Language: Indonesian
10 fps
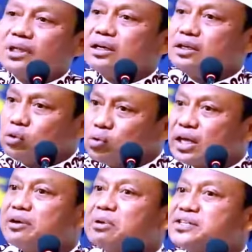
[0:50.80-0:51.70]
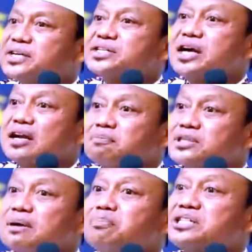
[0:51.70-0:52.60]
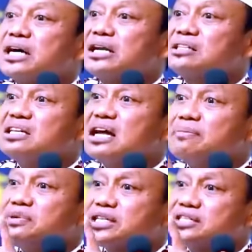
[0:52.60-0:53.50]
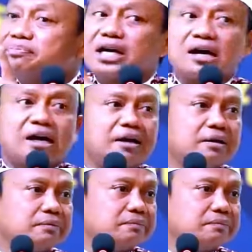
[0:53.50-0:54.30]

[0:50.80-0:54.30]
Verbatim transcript: Dan itulah hebatnya syaraf sampai sekarang tidak ada yang bisa ciptakan.